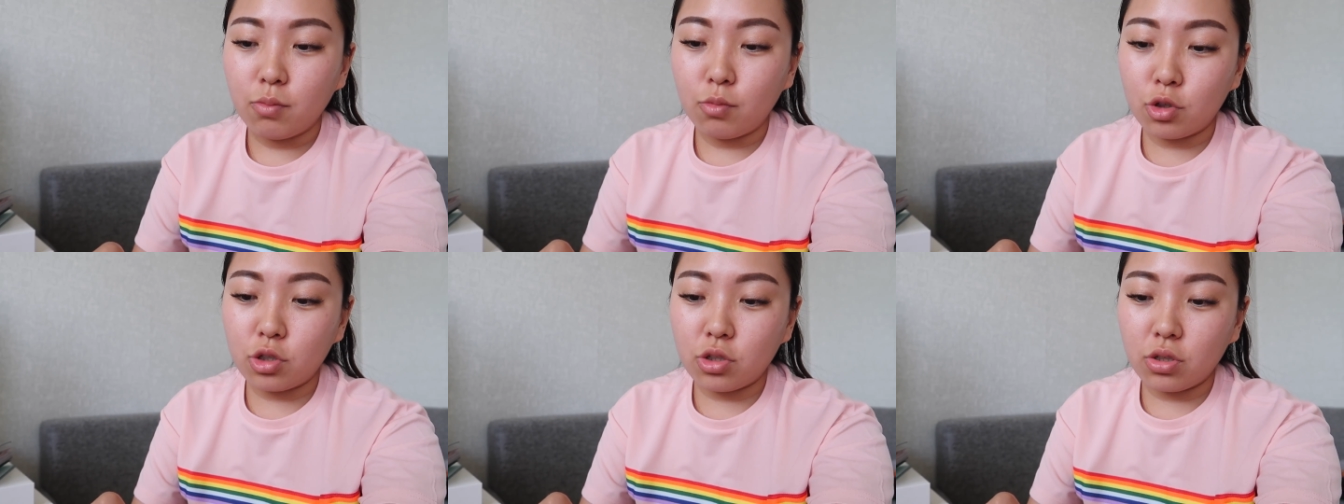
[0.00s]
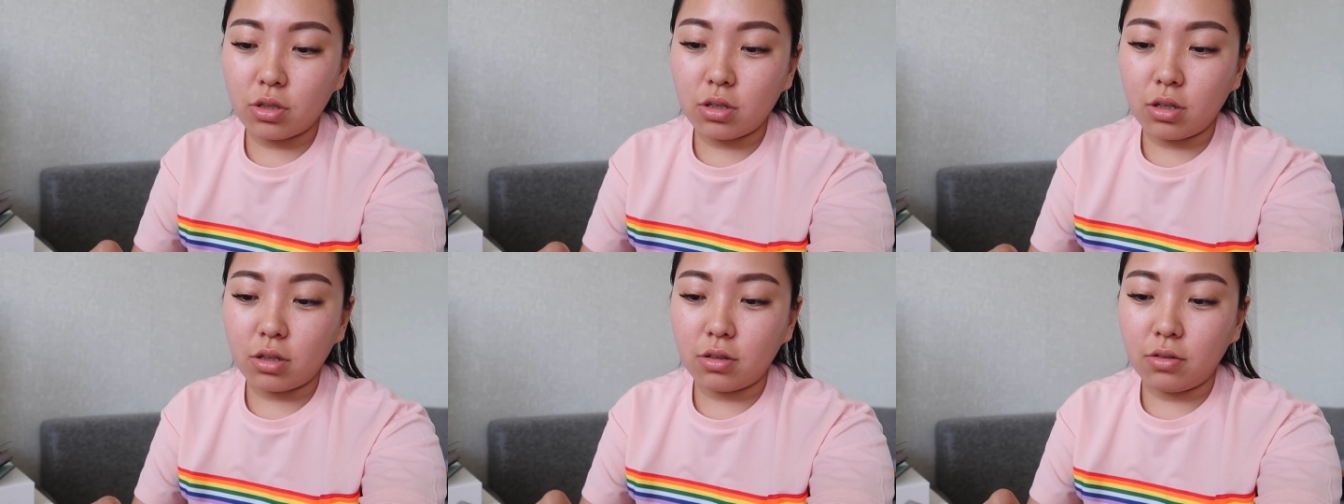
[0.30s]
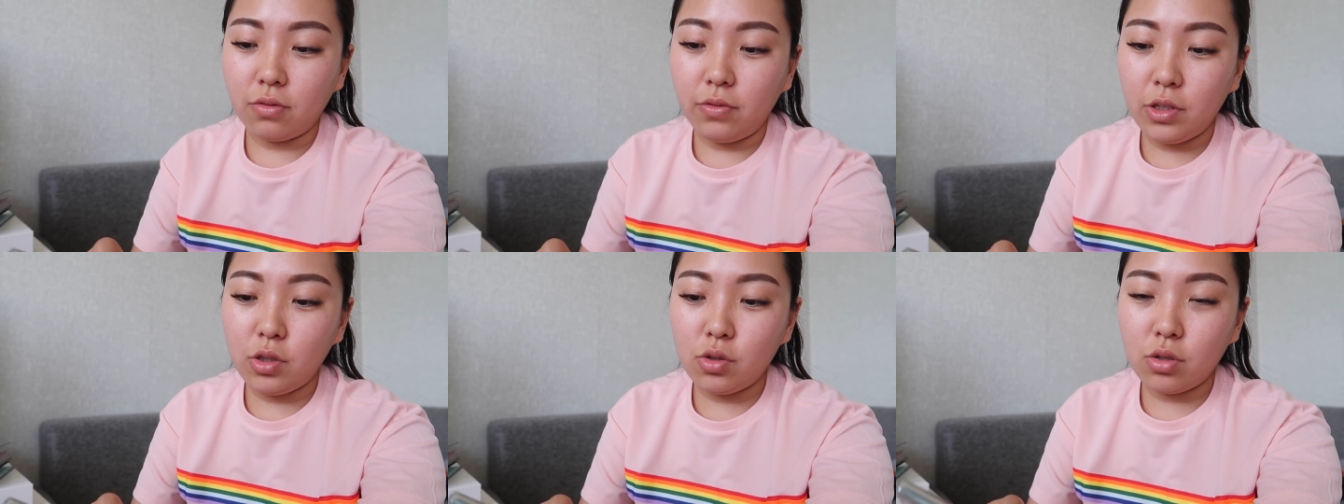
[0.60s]
Можно
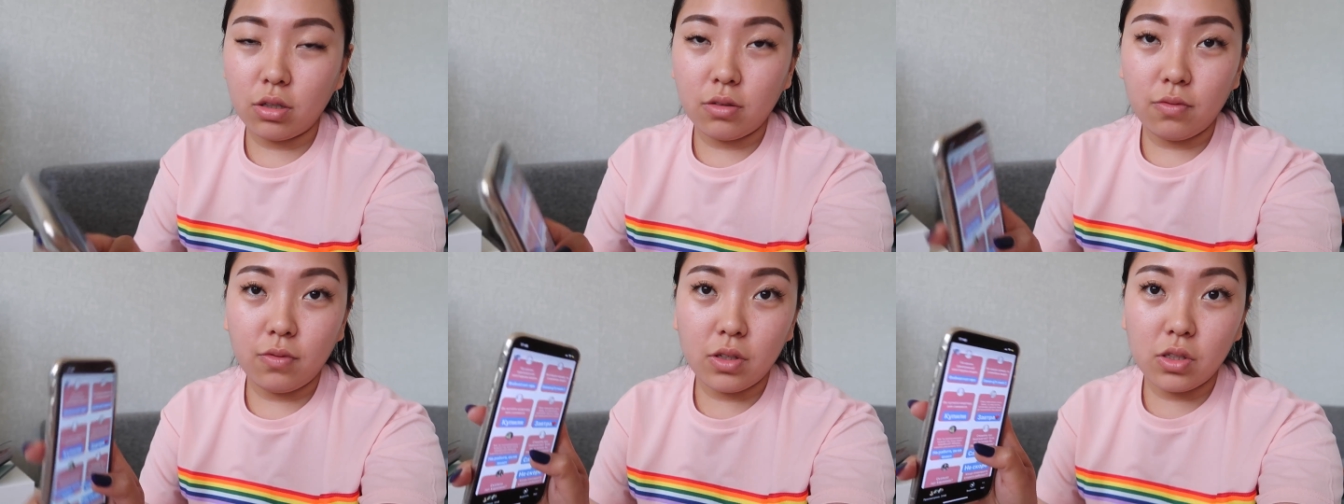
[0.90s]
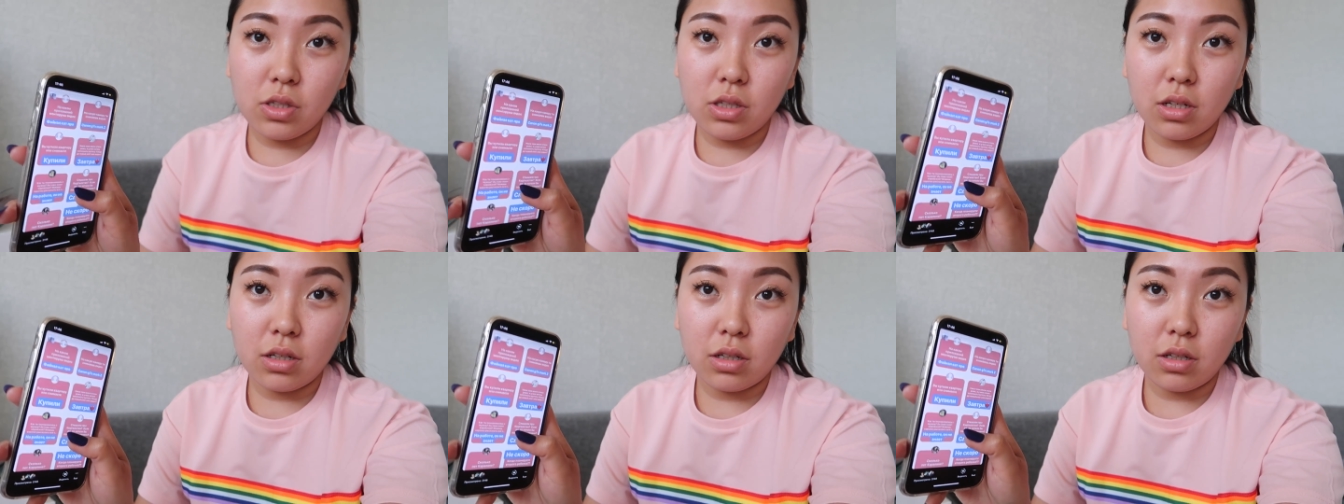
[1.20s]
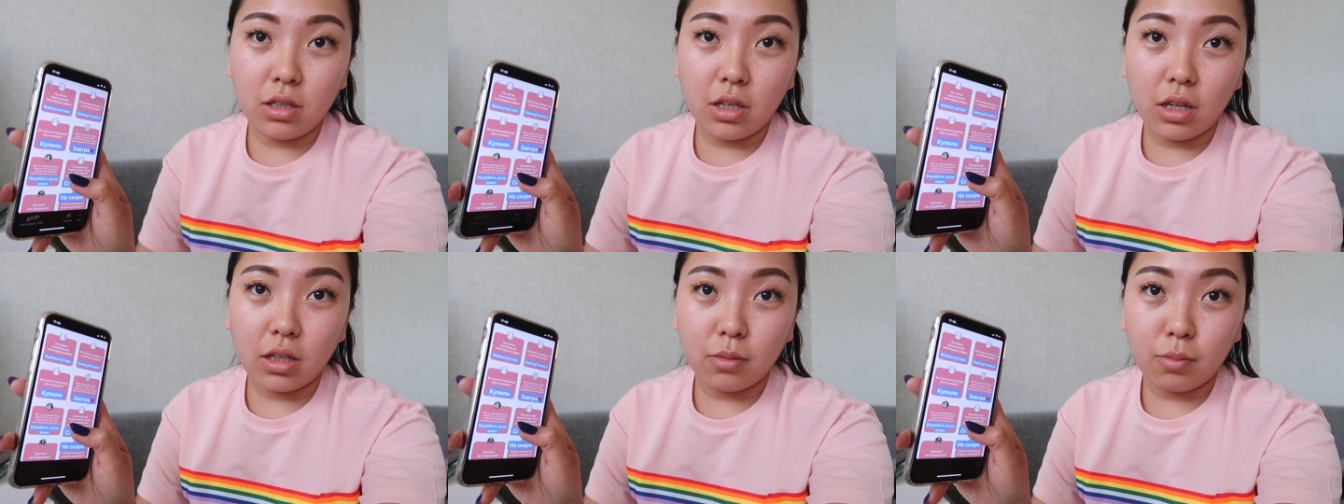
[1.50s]
как видео ответ
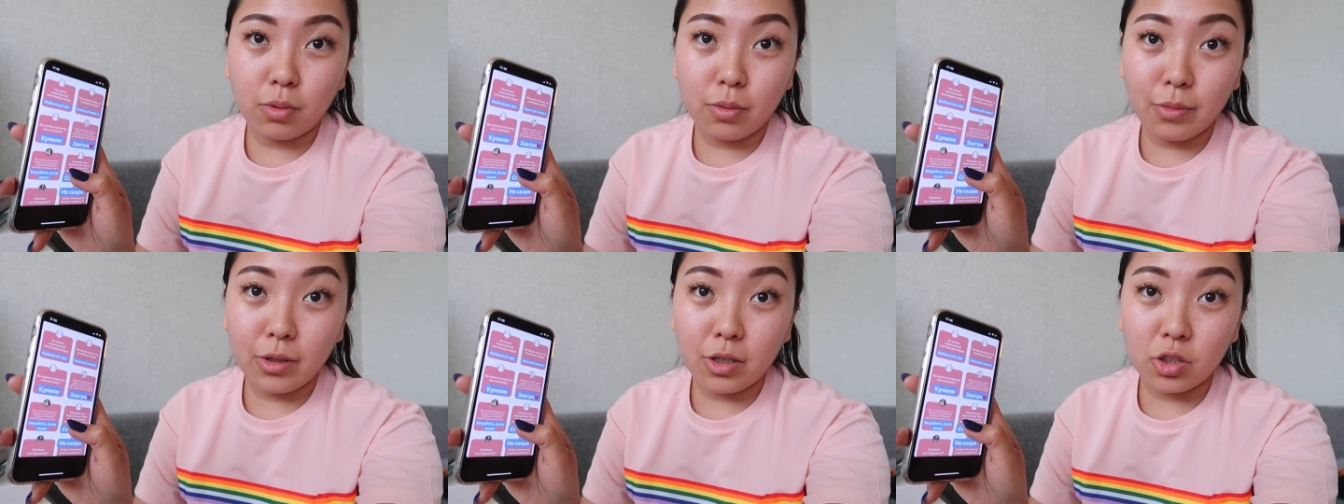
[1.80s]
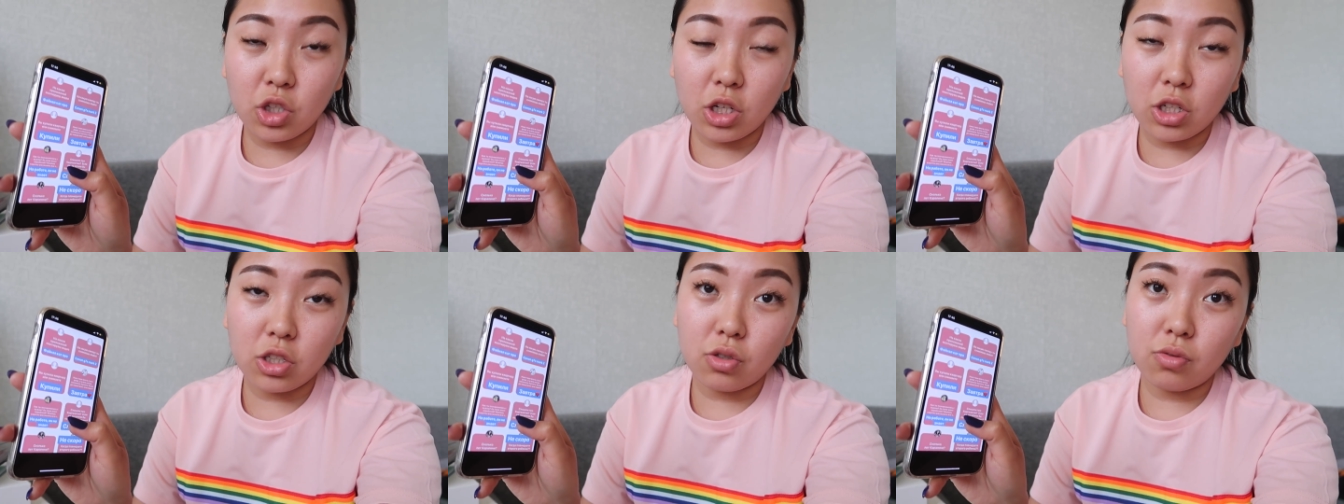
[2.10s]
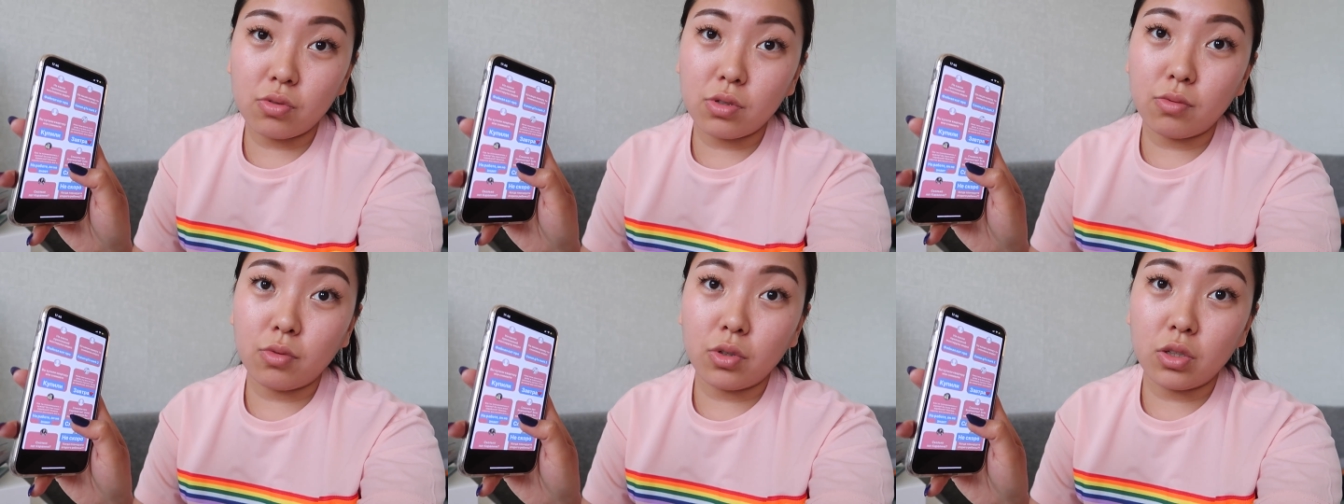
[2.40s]
сделать. Я, например,
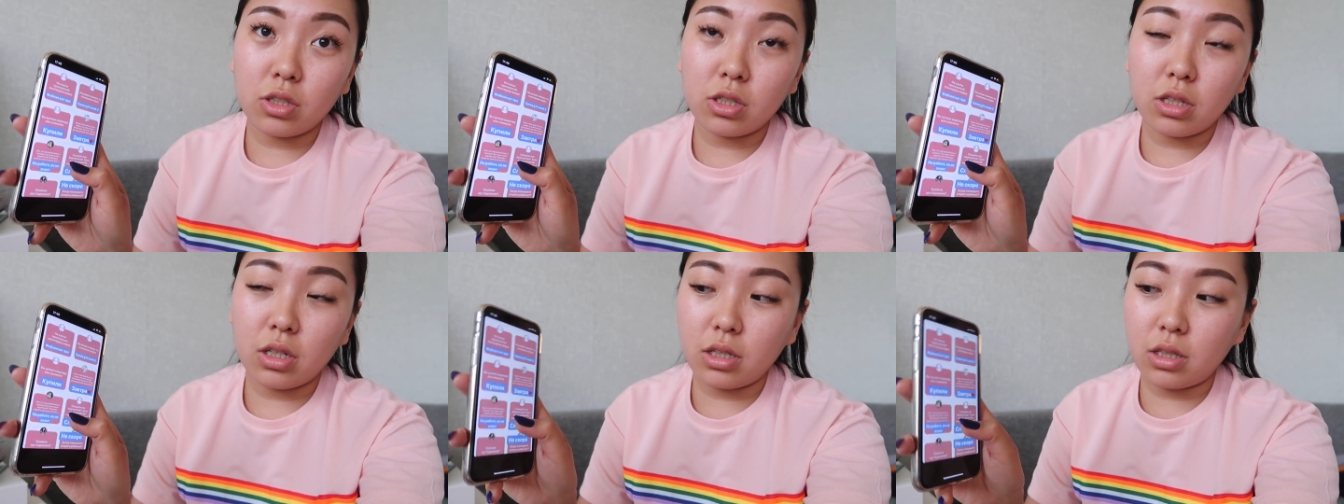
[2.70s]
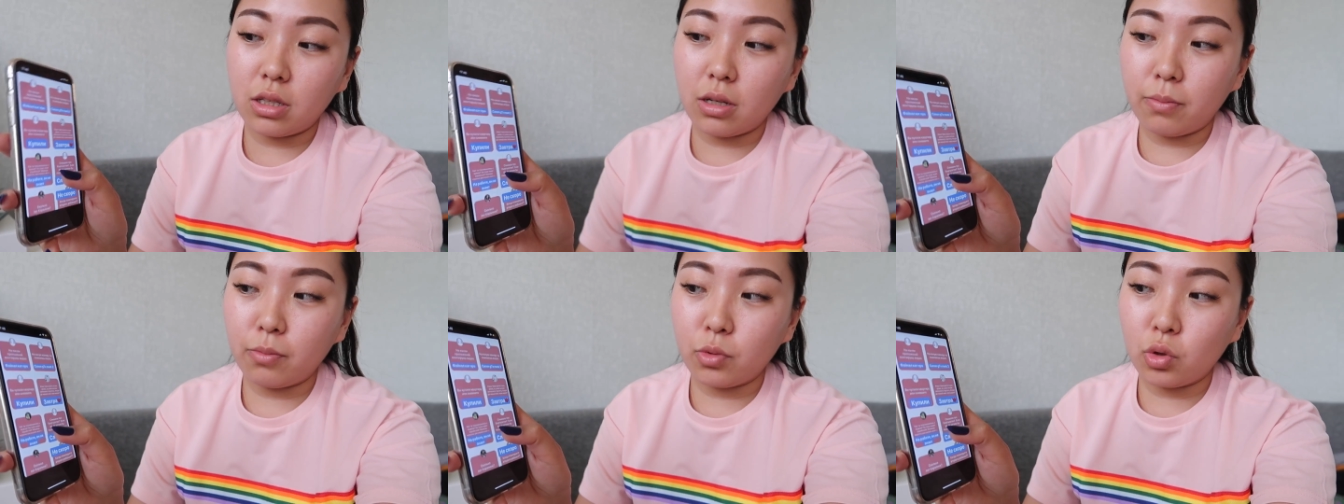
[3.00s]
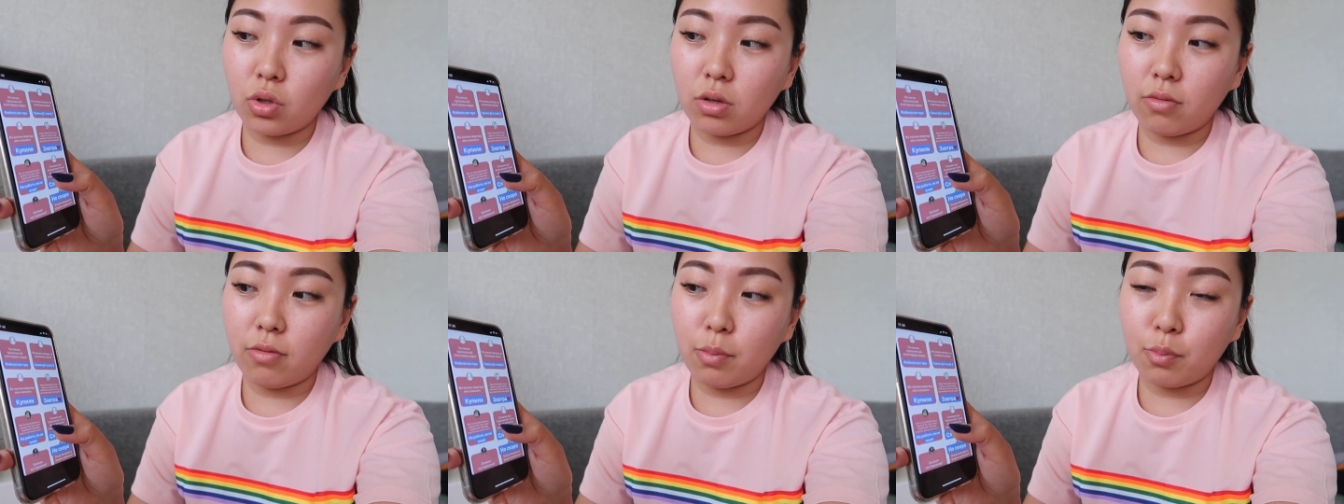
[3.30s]
чаще всего, если там много